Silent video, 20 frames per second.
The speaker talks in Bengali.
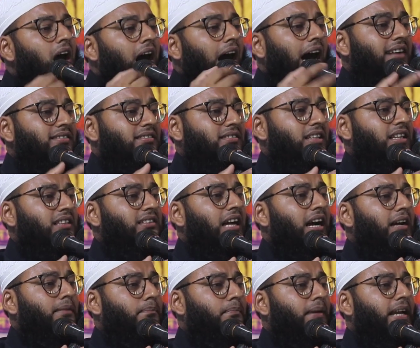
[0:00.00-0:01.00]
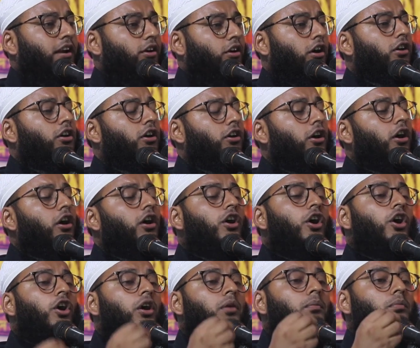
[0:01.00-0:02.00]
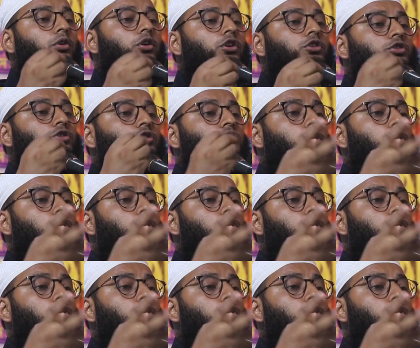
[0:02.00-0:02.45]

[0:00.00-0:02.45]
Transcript: হাঁটতে থাকবে কখনো মুখ